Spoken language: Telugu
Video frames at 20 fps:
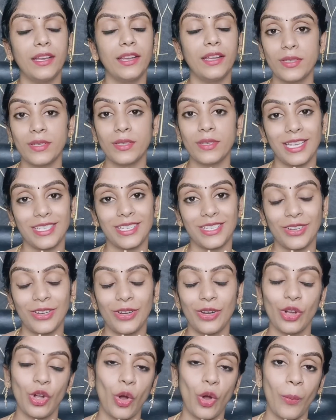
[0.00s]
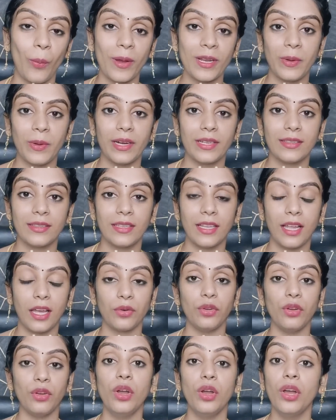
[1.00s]
కామెంట్ సెక్షన్లో కామెంట్స్ పెడుతున్నారు
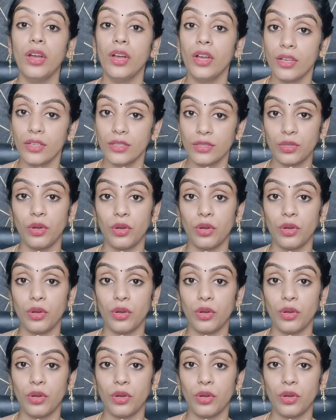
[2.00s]
సో